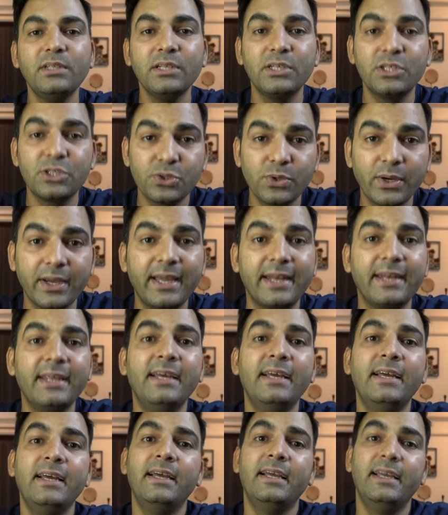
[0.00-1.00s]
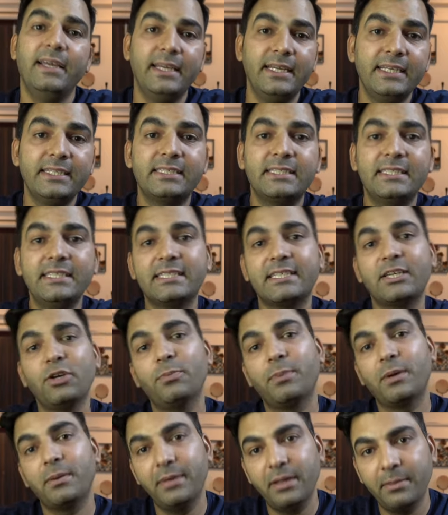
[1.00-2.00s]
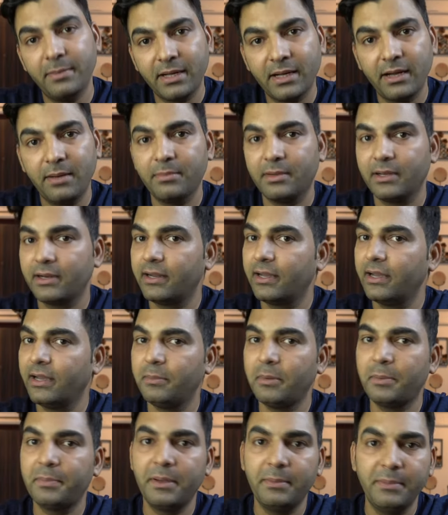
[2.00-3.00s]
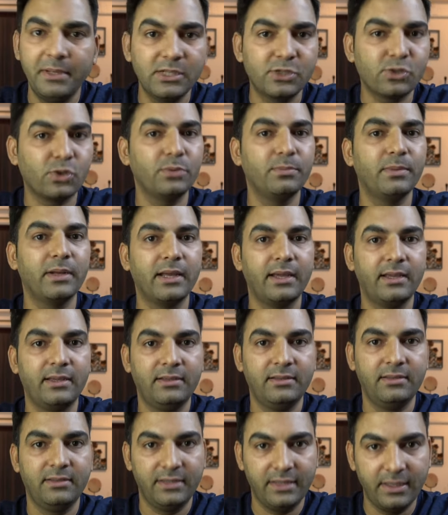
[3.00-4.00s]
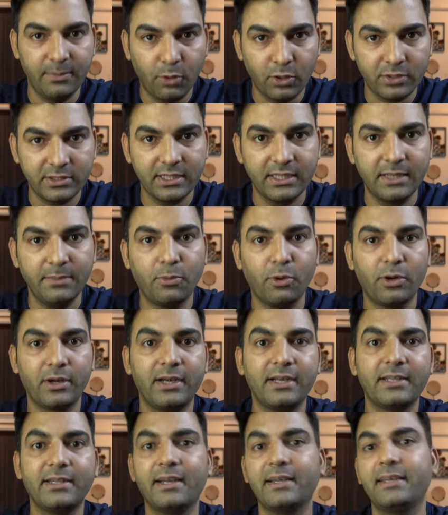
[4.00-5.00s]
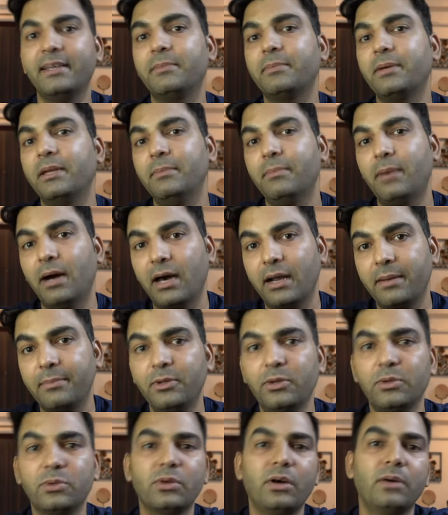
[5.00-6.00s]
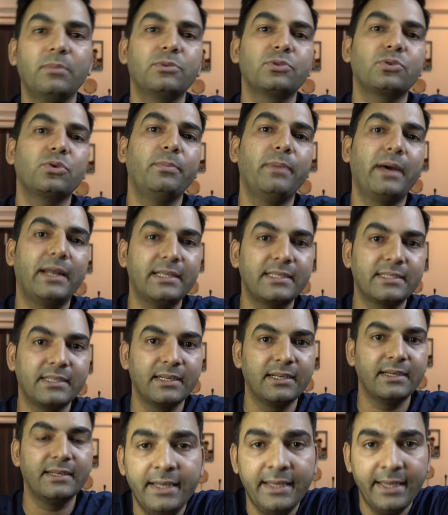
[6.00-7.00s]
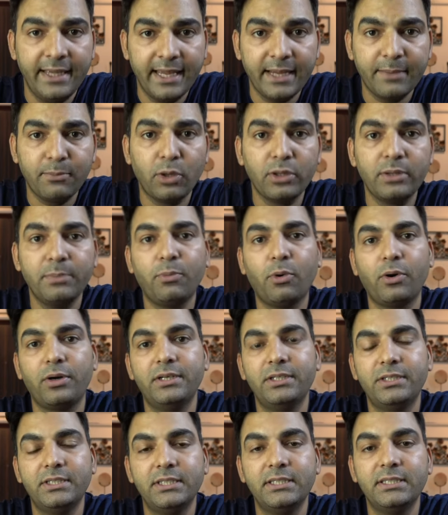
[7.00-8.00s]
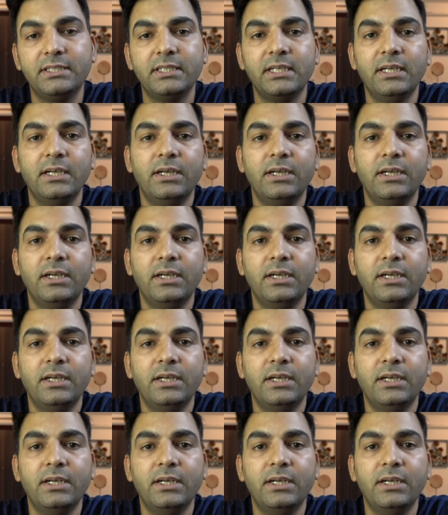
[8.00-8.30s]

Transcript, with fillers: सो so अगेन इस चीज़ के ऊपर भी हमें काम करना है हम अपने मील्स खुद बनाएं ये बहुत ज़्यादा इंपॉर्टेंट ताकि हम कहीं बाहर भी हों तो हम उसको मैनेज कर लें एक बहुत इंपॉर्टेंट चीज़